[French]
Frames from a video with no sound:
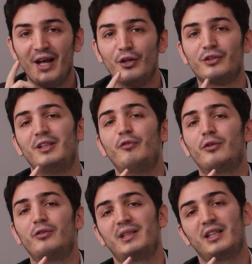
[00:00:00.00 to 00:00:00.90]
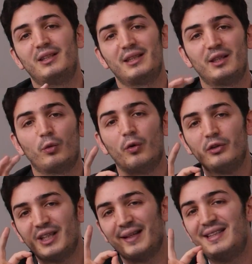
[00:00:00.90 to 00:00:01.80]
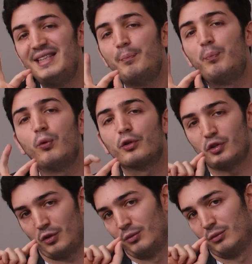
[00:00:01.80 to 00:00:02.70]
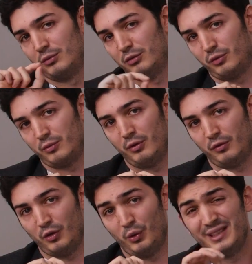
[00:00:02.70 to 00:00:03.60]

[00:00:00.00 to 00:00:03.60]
Ce qu'il faut que tu saches déjà, c'est qu'on retient 10% de ce qu'on entend.